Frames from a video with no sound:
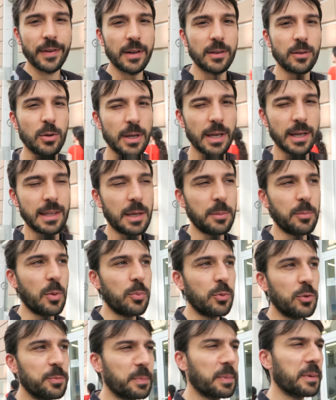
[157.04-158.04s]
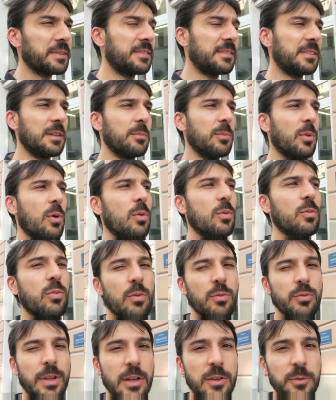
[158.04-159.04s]
train de regarder un peu plus précisément
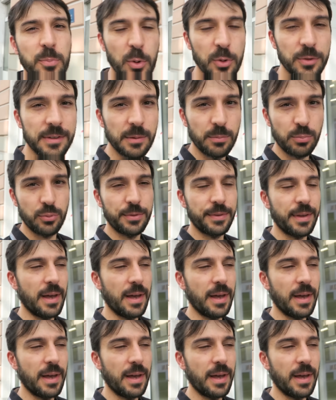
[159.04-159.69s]
où on voudrait se poser plus